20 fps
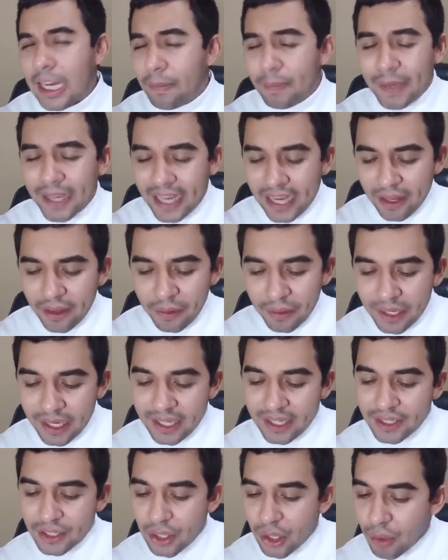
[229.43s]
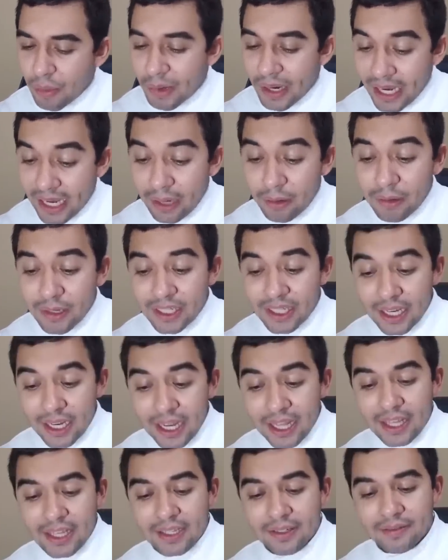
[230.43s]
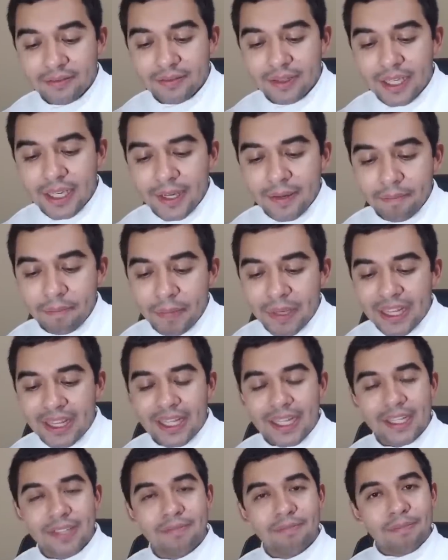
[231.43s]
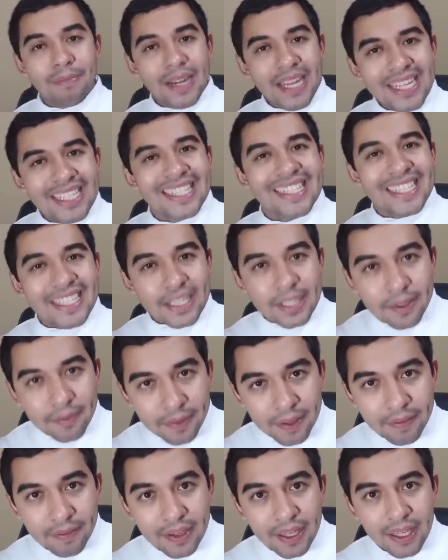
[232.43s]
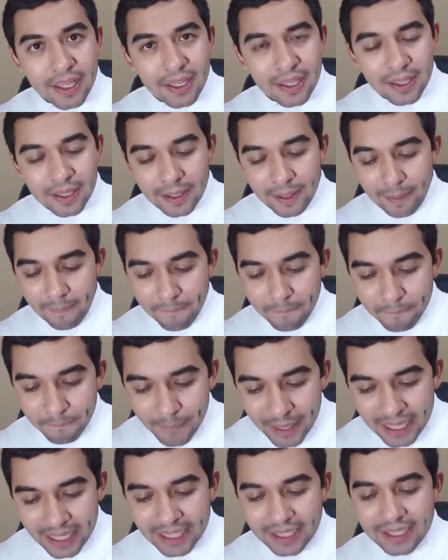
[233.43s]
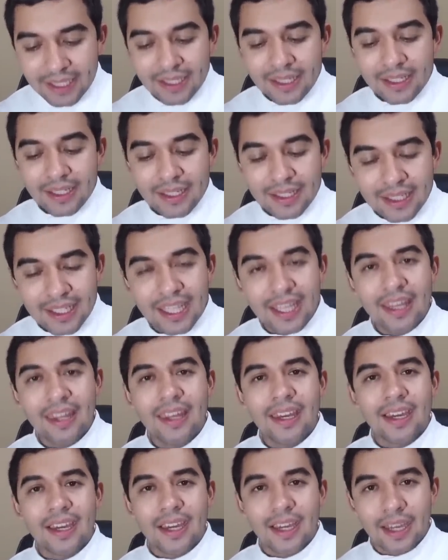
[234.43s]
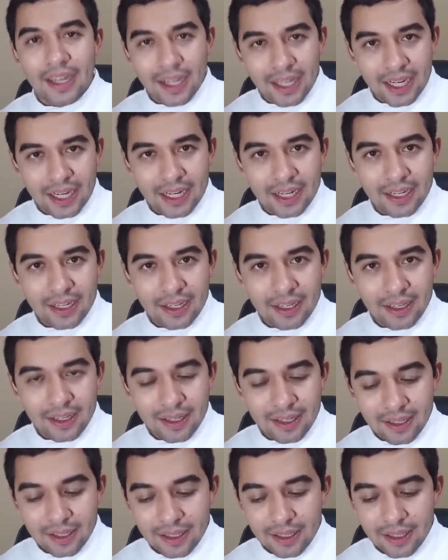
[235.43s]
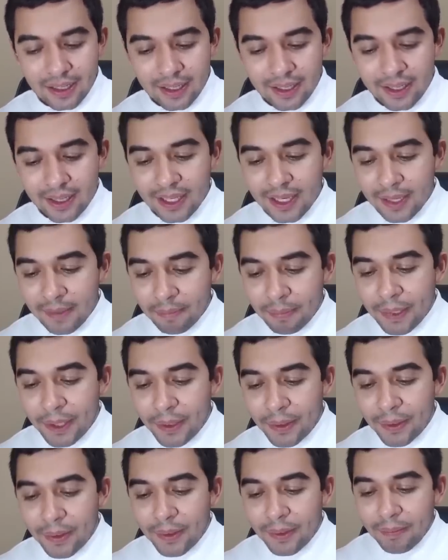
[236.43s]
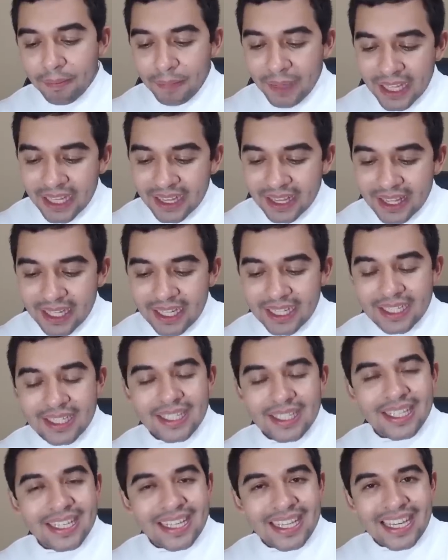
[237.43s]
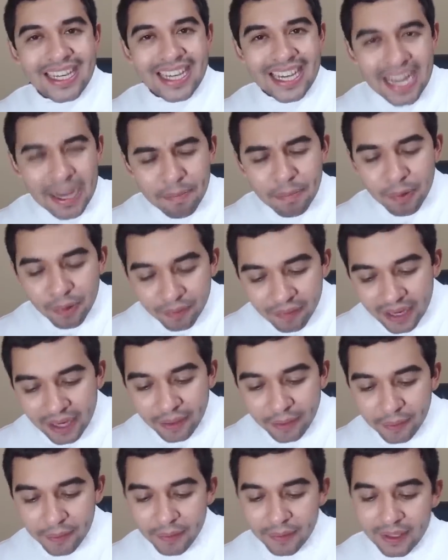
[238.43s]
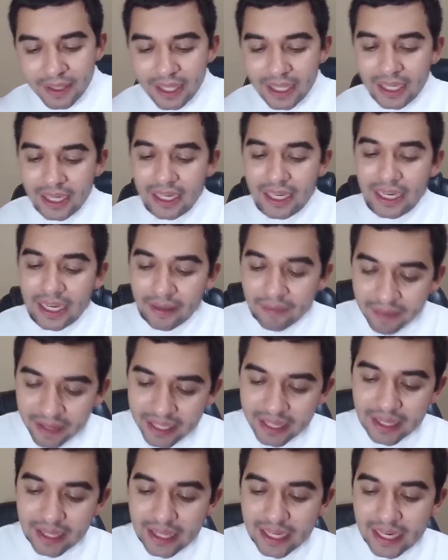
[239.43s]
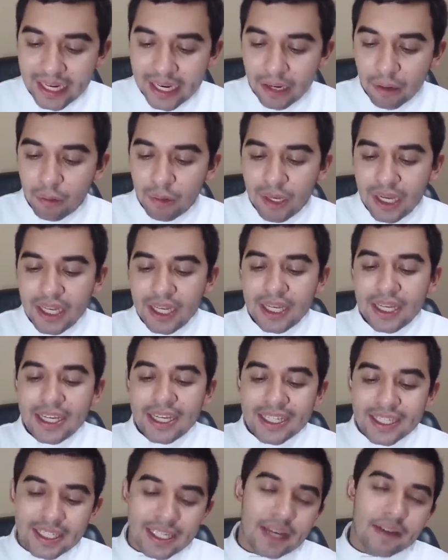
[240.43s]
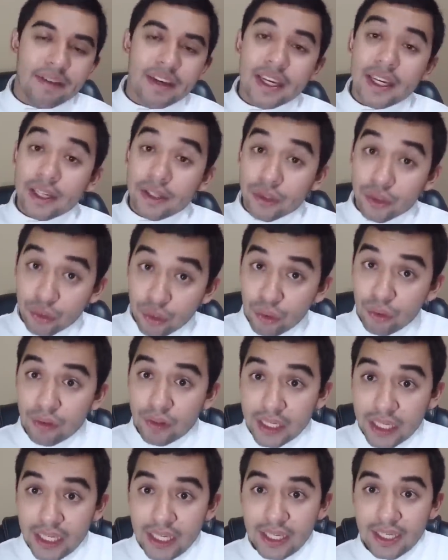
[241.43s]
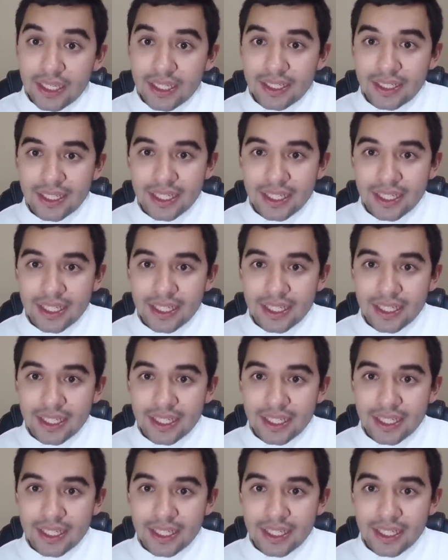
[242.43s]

El pecado es como el agua salada, mientras más se bebe, más sed genera. Pero mientras quien ha probado de la verdadera agua sabe que sólo ahí